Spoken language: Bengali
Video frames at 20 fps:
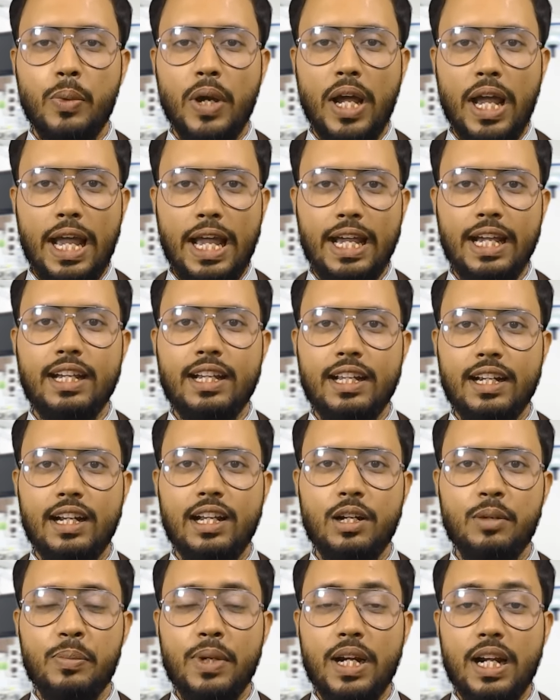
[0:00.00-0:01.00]

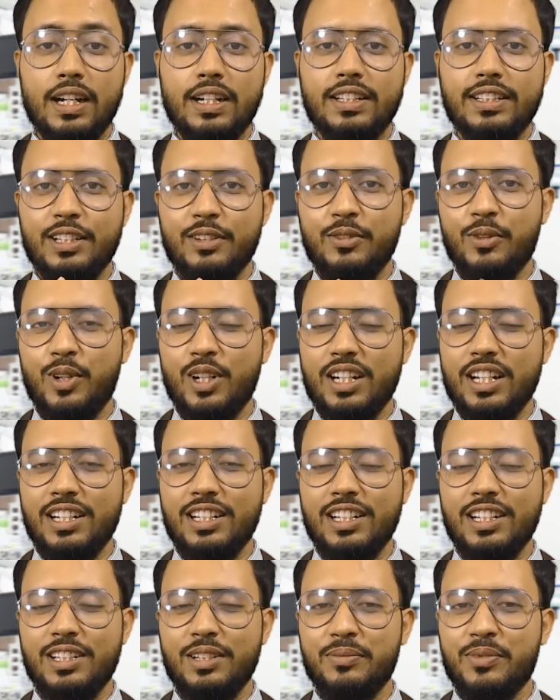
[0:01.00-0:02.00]
ভ্যাগ্রার প্রাকৃতিক
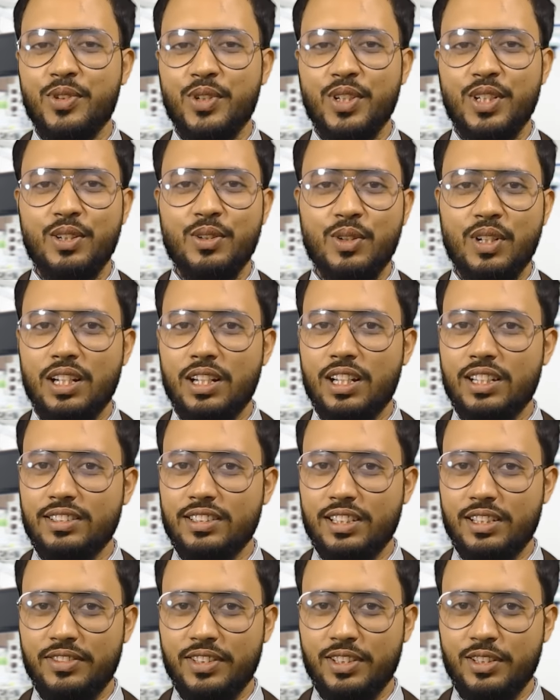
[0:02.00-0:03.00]
অল্টারনেটিভ তৈরি করা
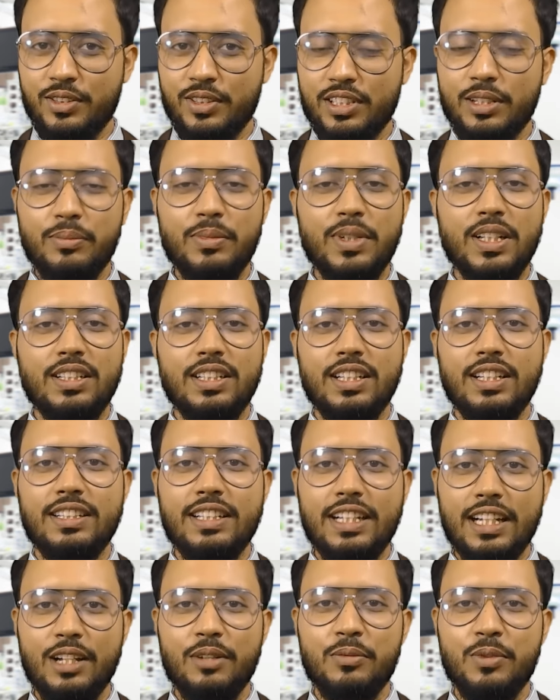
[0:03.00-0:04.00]
আজকের ভিডিওতে আপনাদেরকে
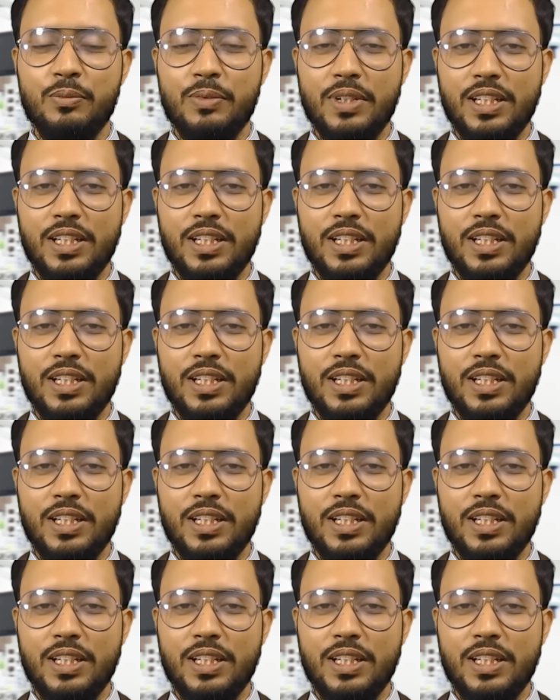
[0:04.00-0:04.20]
দেখাবো